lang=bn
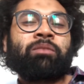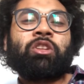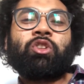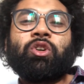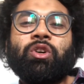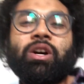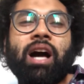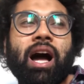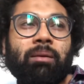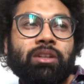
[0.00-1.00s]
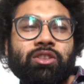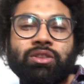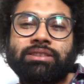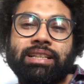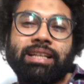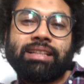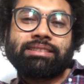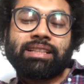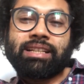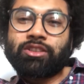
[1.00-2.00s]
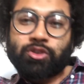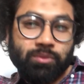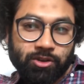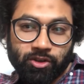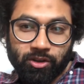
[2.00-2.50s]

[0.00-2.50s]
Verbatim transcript: তো আমার কথা হচ্ছে যে শুধুমাত্র